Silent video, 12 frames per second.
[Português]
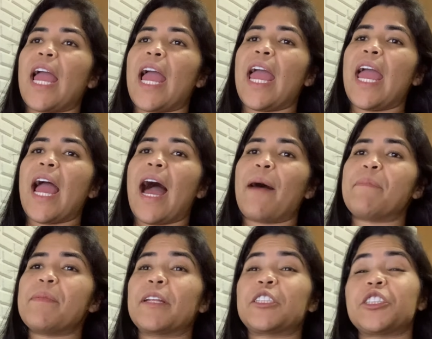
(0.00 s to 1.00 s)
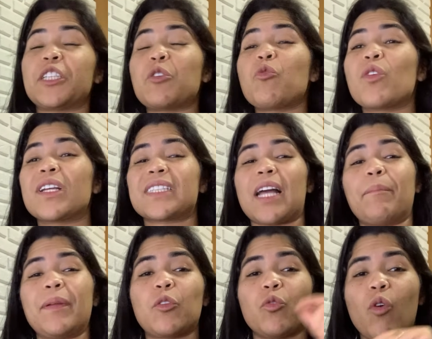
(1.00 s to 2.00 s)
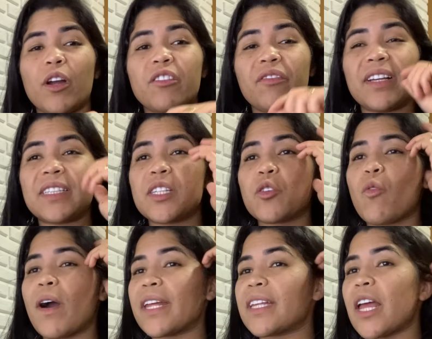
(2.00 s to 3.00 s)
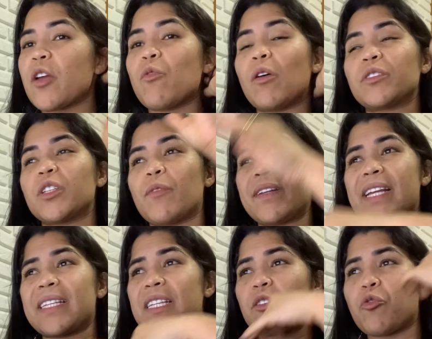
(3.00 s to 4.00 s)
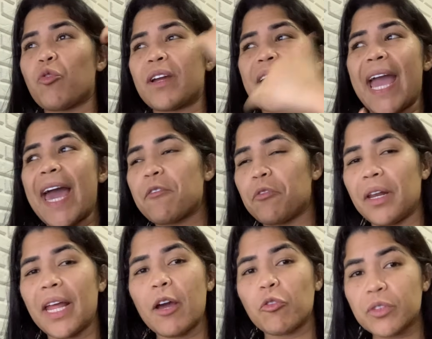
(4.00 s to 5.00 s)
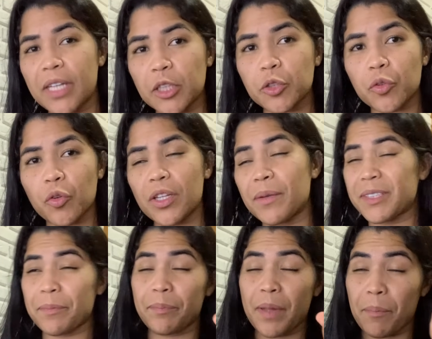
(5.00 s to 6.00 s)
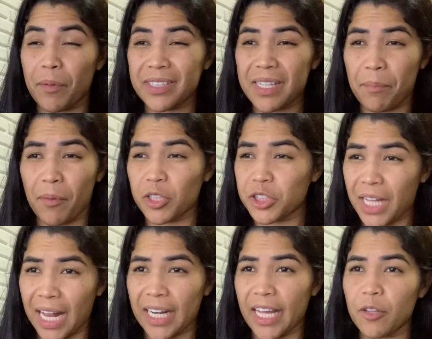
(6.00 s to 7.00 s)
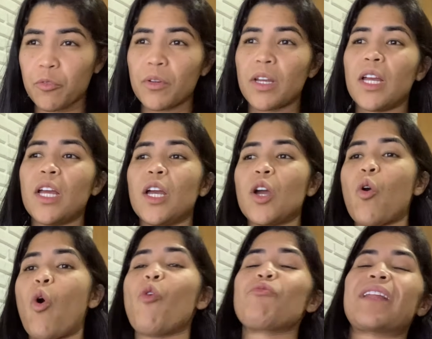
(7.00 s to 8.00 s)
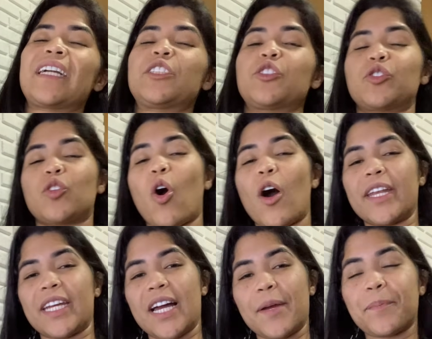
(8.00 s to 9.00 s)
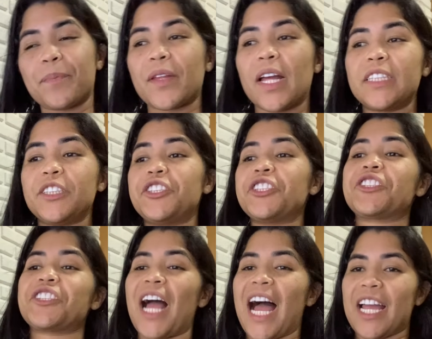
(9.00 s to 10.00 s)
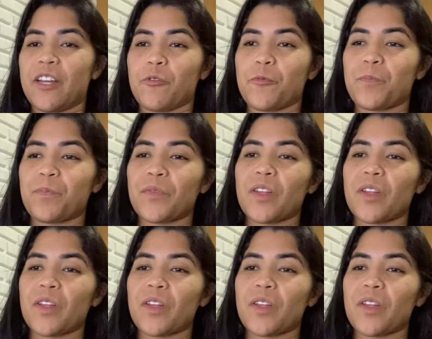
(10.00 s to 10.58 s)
é, a Bíblia diz em Lucas capítulo 8, versículo 41 ao 56. Eu não quero ler o texto todo, depois você pode estar lendo. Conta a história de Jairo,